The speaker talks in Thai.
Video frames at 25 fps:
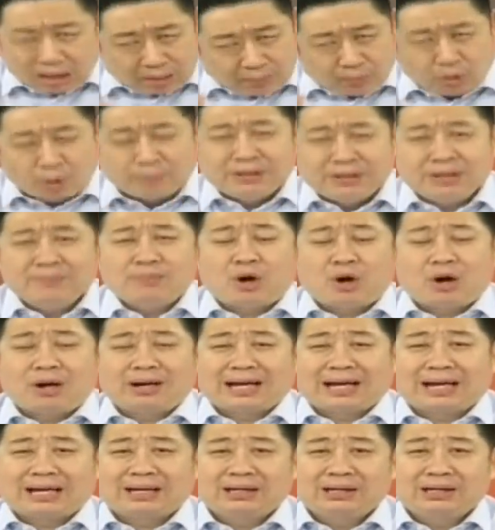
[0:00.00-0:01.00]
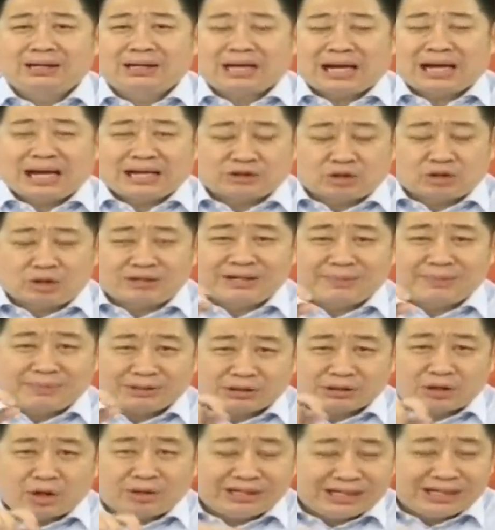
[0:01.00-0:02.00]
ผมถึงบอกไงไอตอนนี้มั
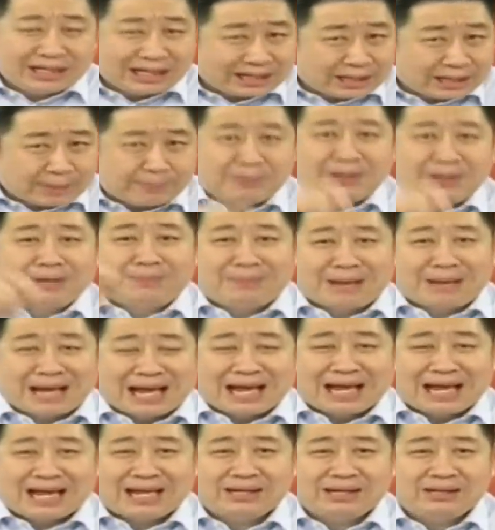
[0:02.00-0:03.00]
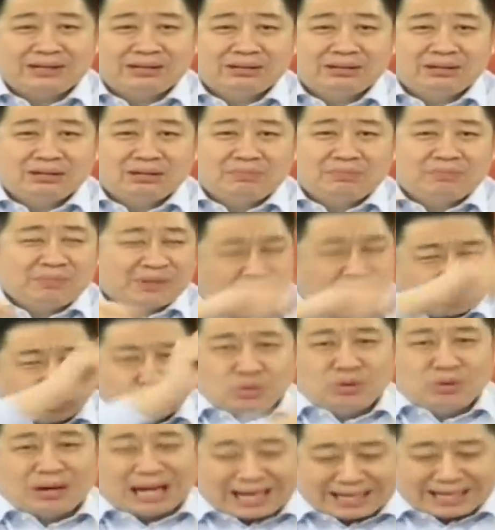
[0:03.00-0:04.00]
นตอนที่กำลังจะเปิดแผลมันต้อง
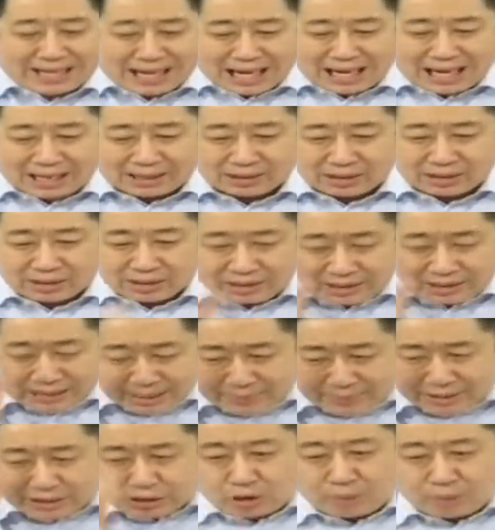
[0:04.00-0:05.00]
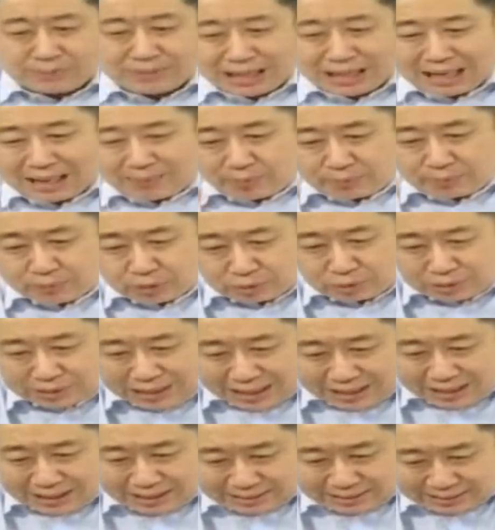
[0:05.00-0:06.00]
ดูหลายอย่างหรือยังไม่จบนะอ่ะผมยกตัวอ
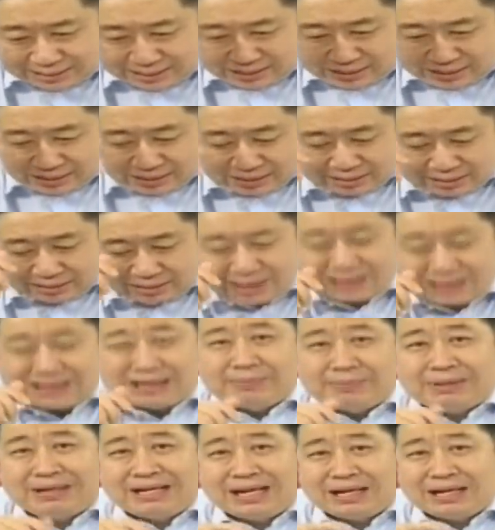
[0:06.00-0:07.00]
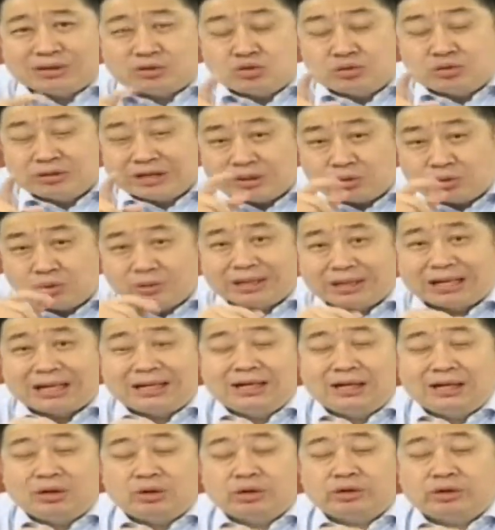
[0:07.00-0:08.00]
ย่างเรื่องเรื่องในประเทศช่วงนี้คุยกัน
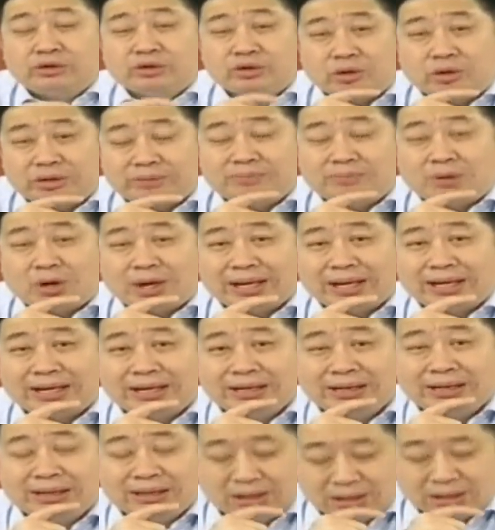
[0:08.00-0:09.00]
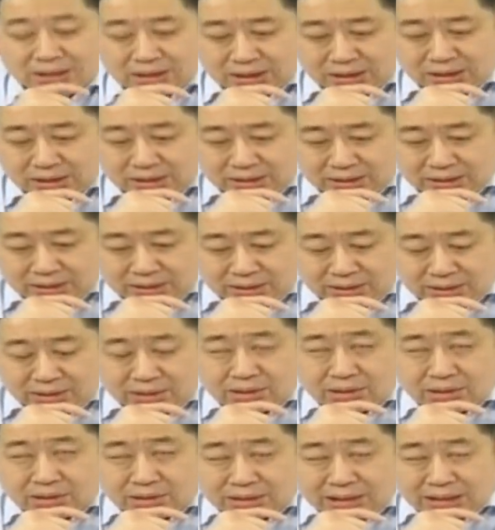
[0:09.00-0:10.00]
เรื่องรถรถยนต์บ่อย
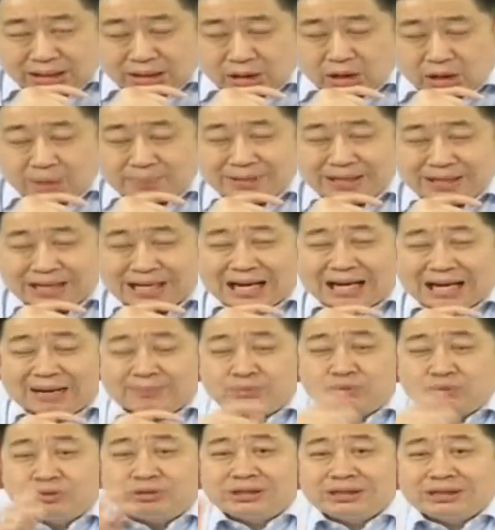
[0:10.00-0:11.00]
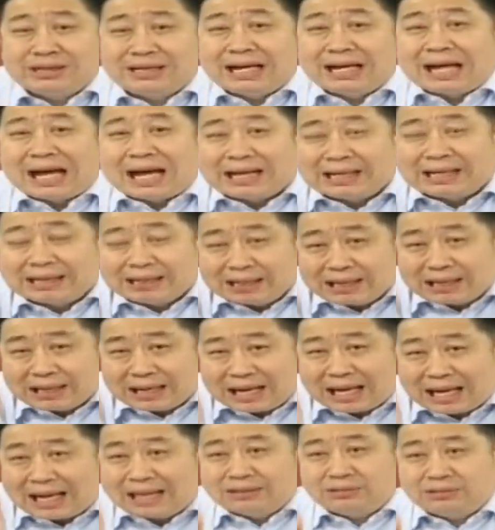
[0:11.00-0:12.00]
แล้วก็มีการพูดถึงการ
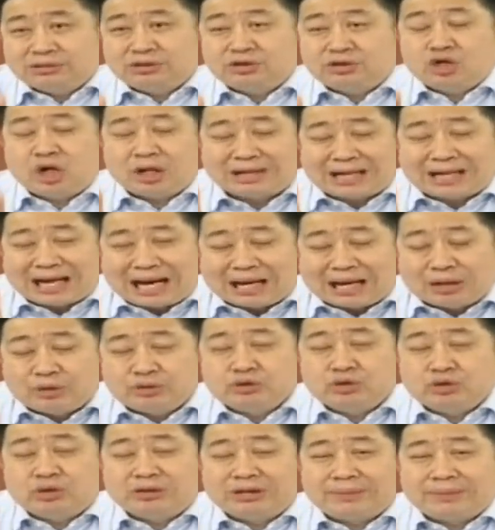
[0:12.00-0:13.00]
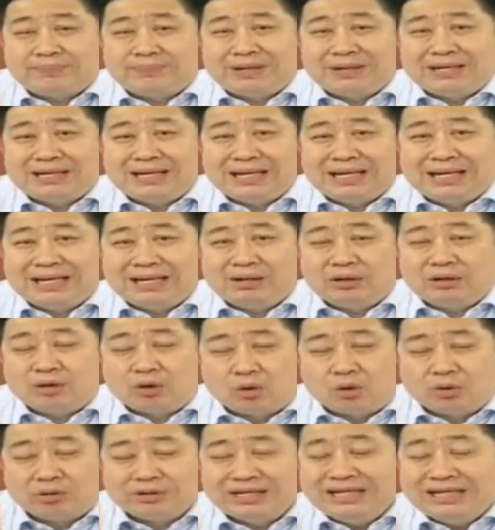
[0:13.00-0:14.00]
คัดยอดขายรถยนต์ในปีนี้ล
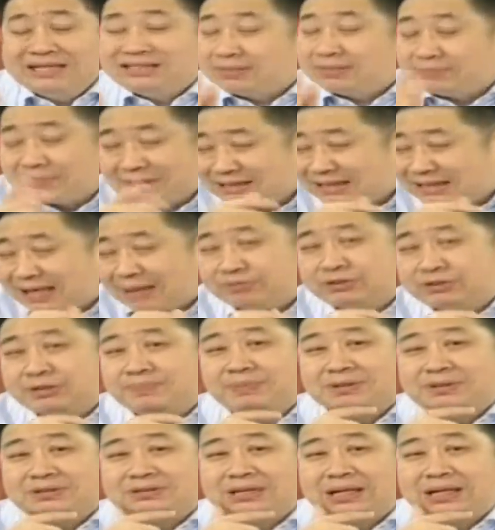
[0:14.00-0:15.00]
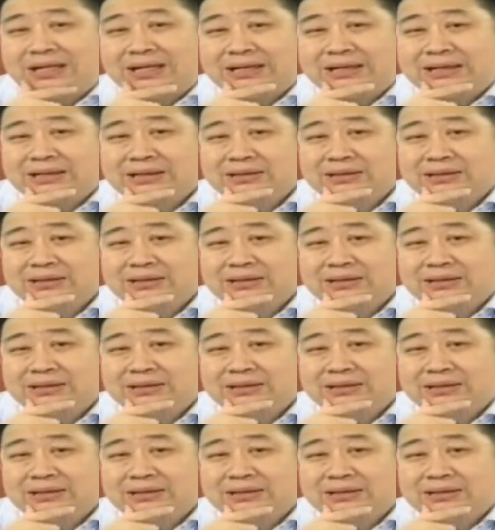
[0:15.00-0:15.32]
ง ยี่สิบถึงสามสิบเปอร์เซ็นต์